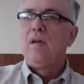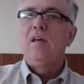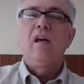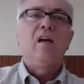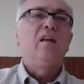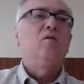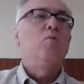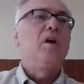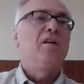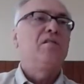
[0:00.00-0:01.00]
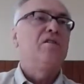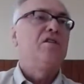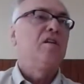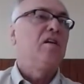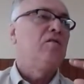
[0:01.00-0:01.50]
E aí ele começa a
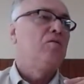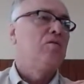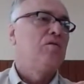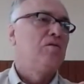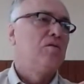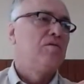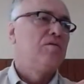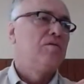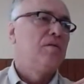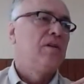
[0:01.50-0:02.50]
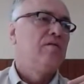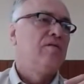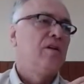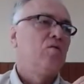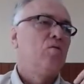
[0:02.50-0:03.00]
enxergar tudo de novo. Ele
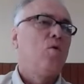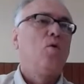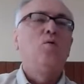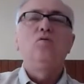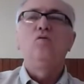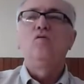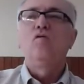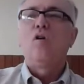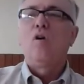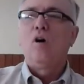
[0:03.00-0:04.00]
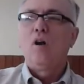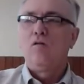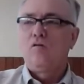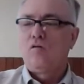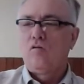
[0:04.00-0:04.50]
vê com outros
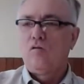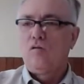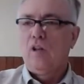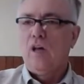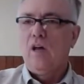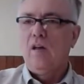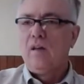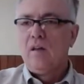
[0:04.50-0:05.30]
olhos, tá?